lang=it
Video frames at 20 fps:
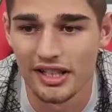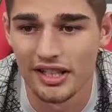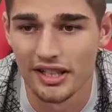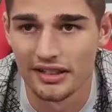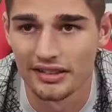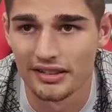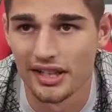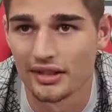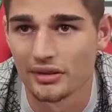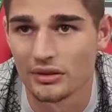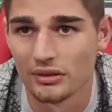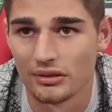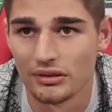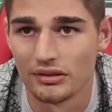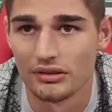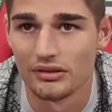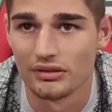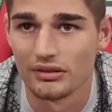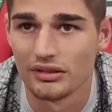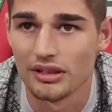e è
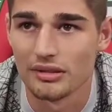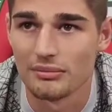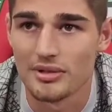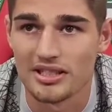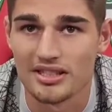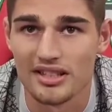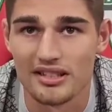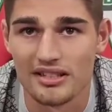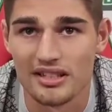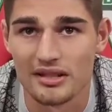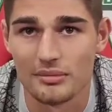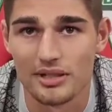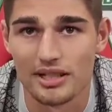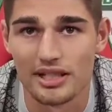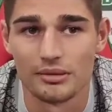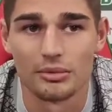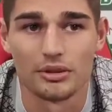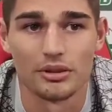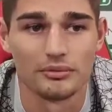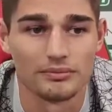andato abbastanza
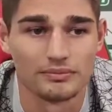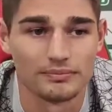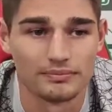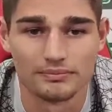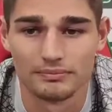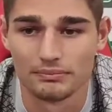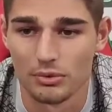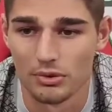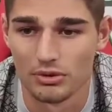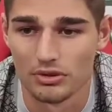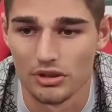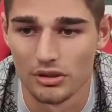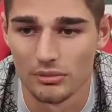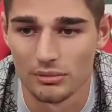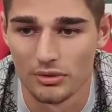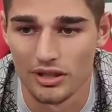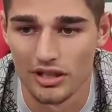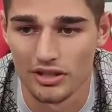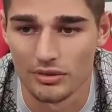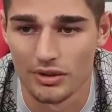bene, poi
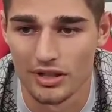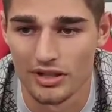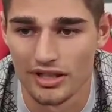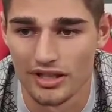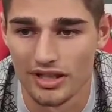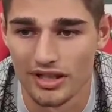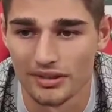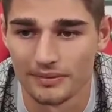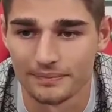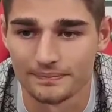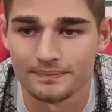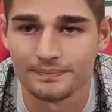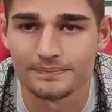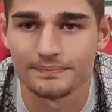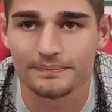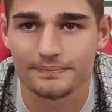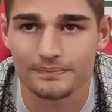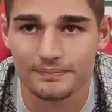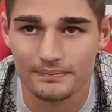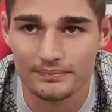purtroppo la squadra
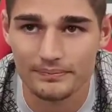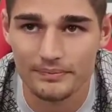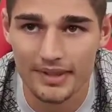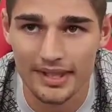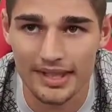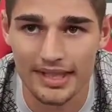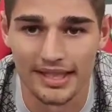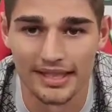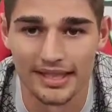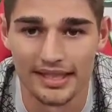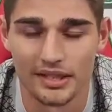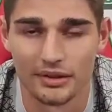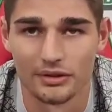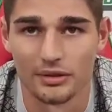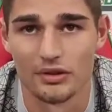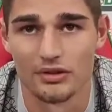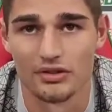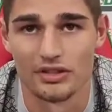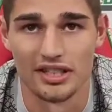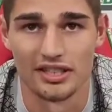è
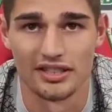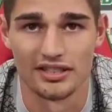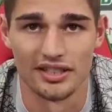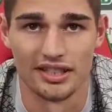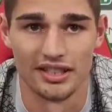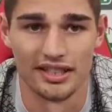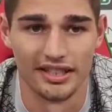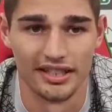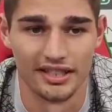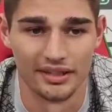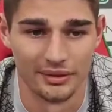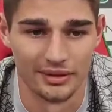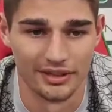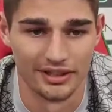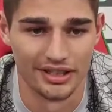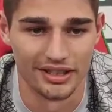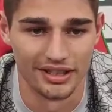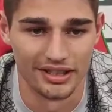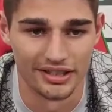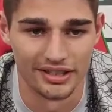retrocessa e
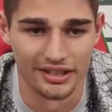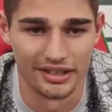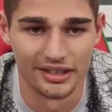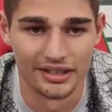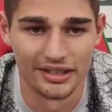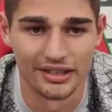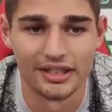quindi...